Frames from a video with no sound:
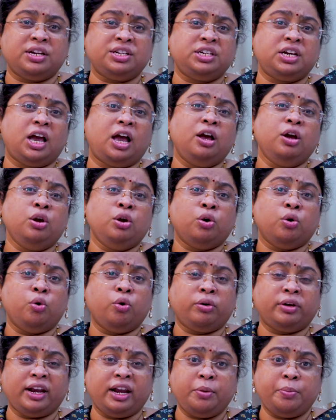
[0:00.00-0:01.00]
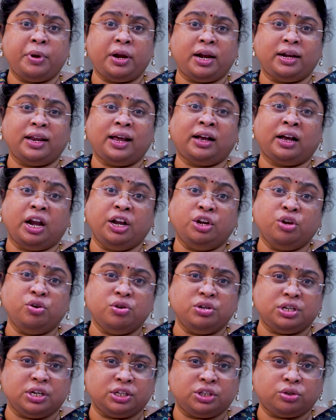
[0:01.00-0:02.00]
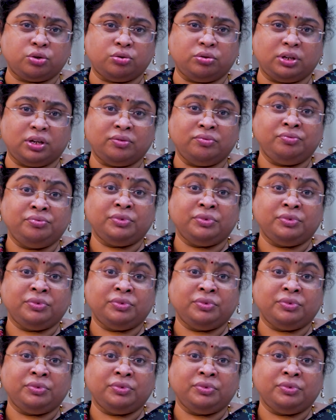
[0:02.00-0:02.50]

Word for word: రష్యా ఉక్రెయిన్ పైన అటాక్ కంటిన్యూ చేస్తుంది